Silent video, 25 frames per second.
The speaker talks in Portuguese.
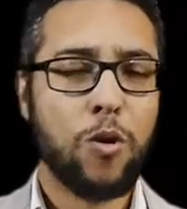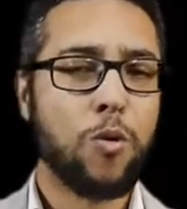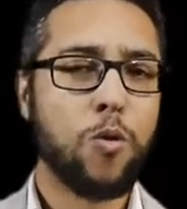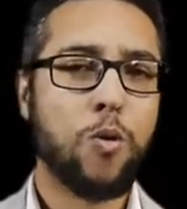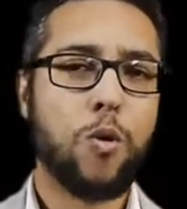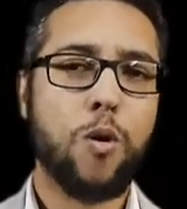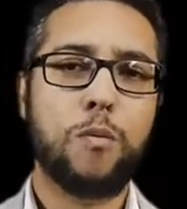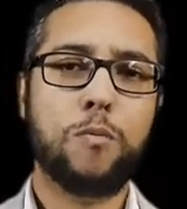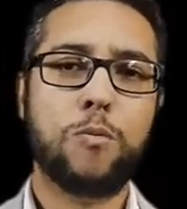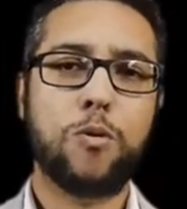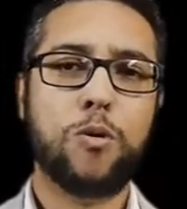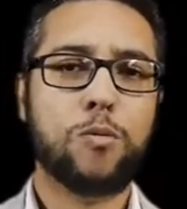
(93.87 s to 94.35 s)

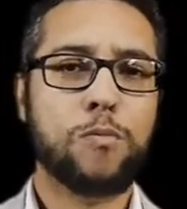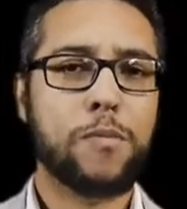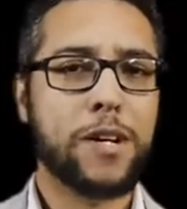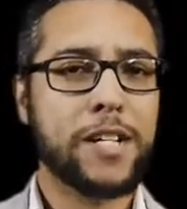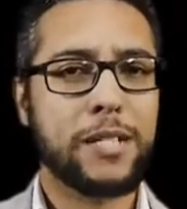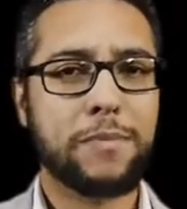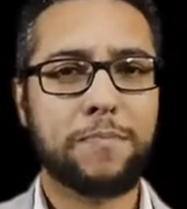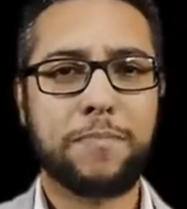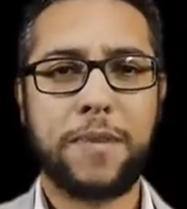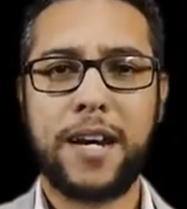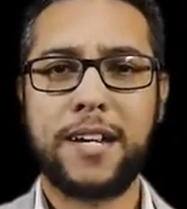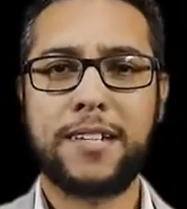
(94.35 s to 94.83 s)
como uma
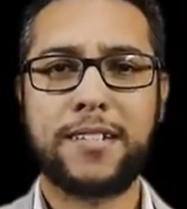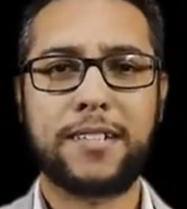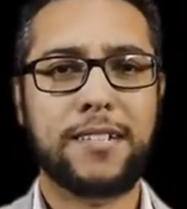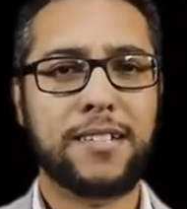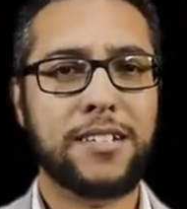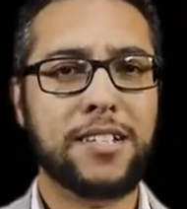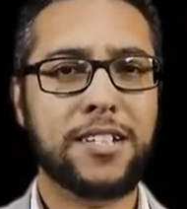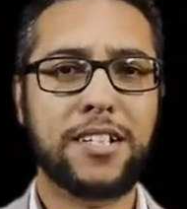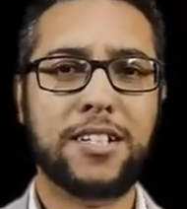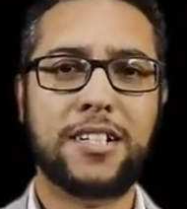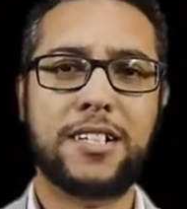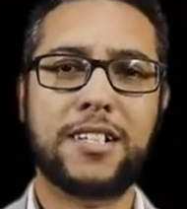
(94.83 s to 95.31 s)

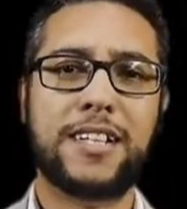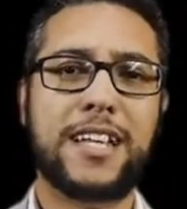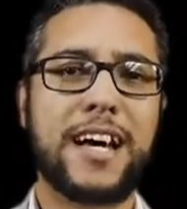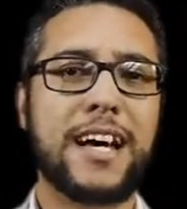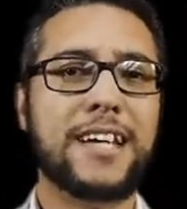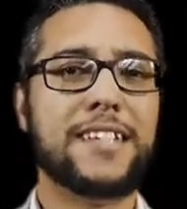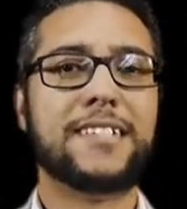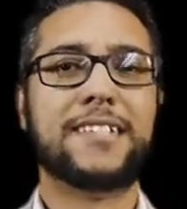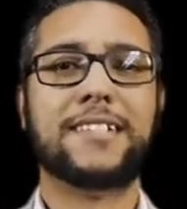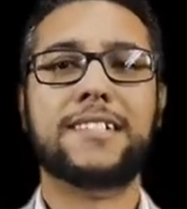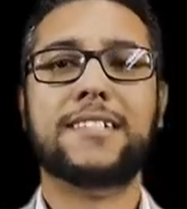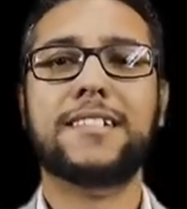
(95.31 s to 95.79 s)
espécie de
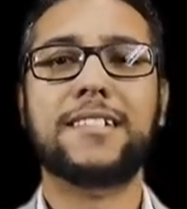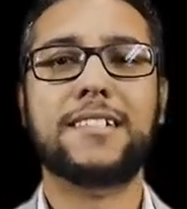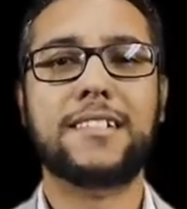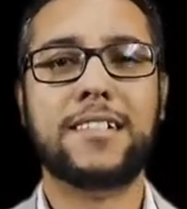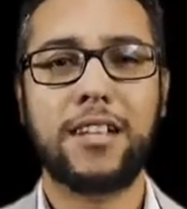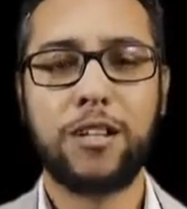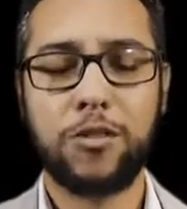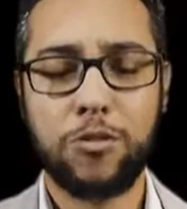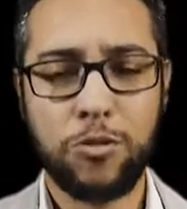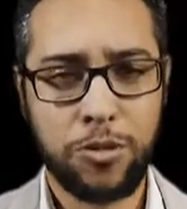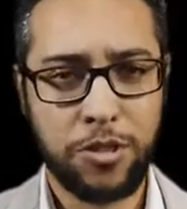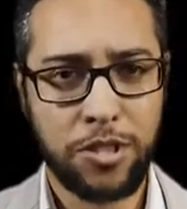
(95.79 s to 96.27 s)

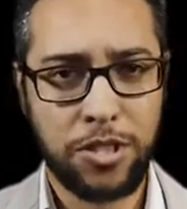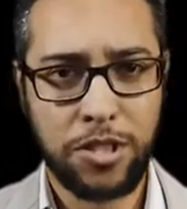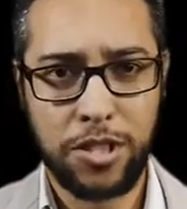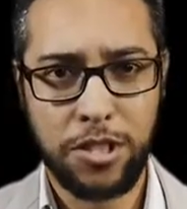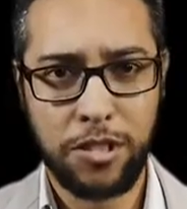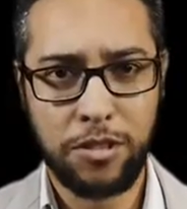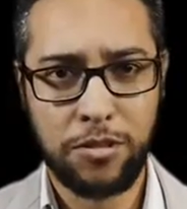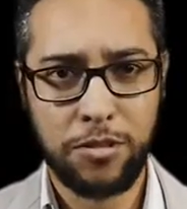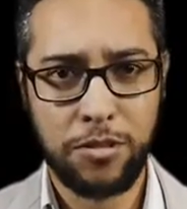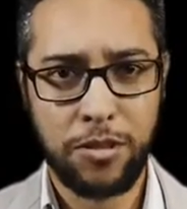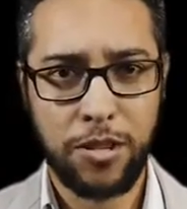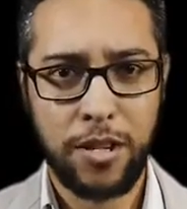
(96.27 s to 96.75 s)
nazista
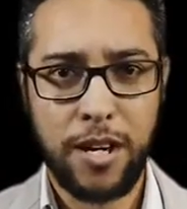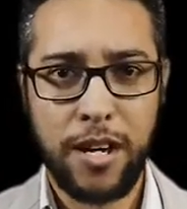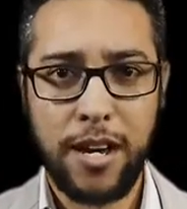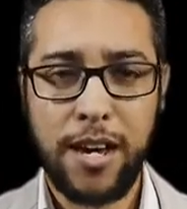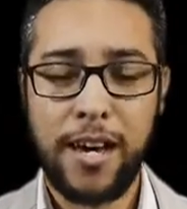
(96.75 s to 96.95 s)
enrustido,